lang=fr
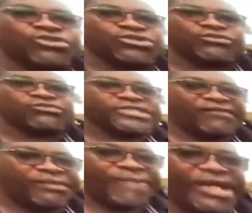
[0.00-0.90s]
même une chose que
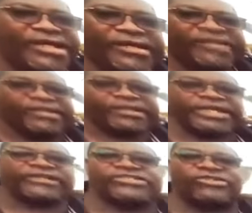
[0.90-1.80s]
vous ne savez pas.
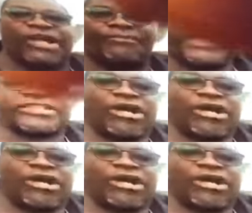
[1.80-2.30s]
Il y a de cela